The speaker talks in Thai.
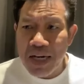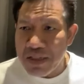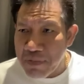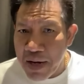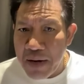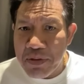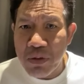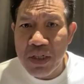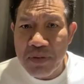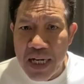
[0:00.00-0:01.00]
หรือแพ้มันอ
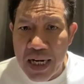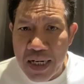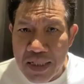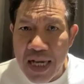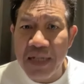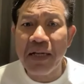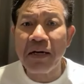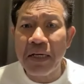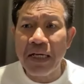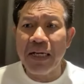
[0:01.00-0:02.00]
ยู่ที่พยานหลักฐานในค
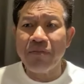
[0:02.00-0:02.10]
ดี